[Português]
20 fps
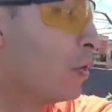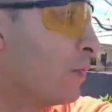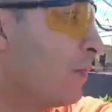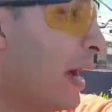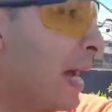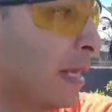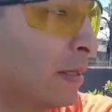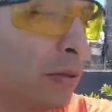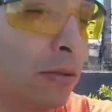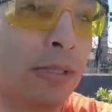os
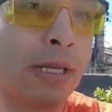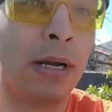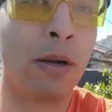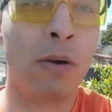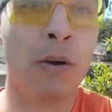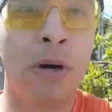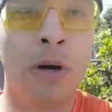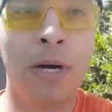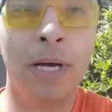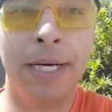vasos
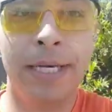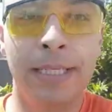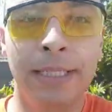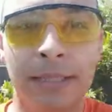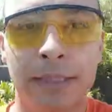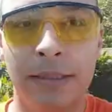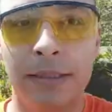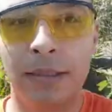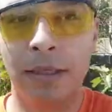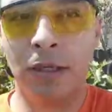agora.
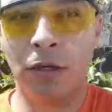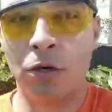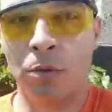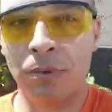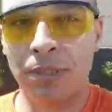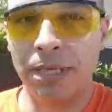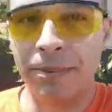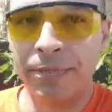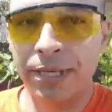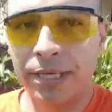Olha
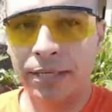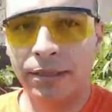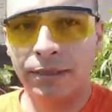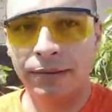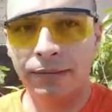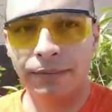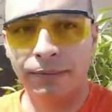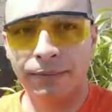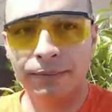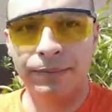como tá
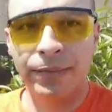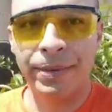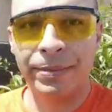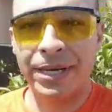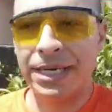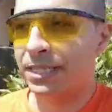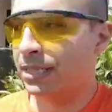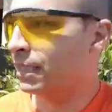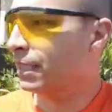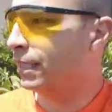bem, bem
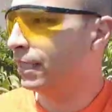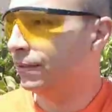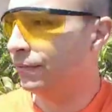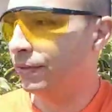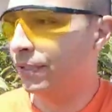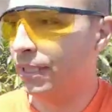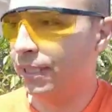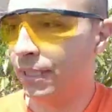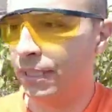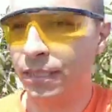mais
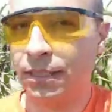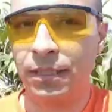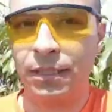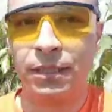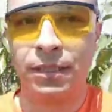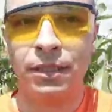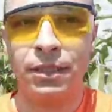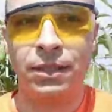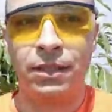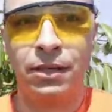livre.
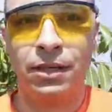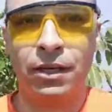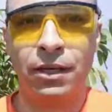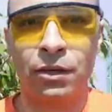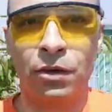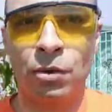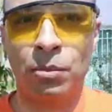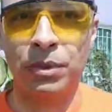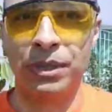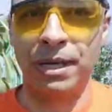Olha
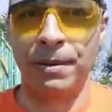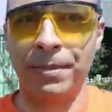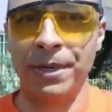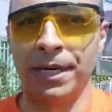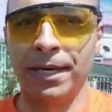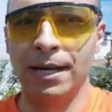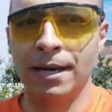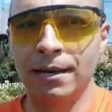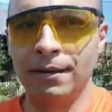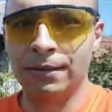como tá para
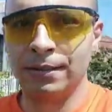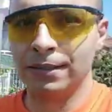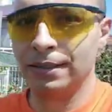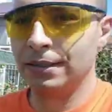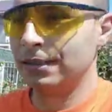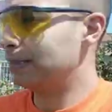lá, ó.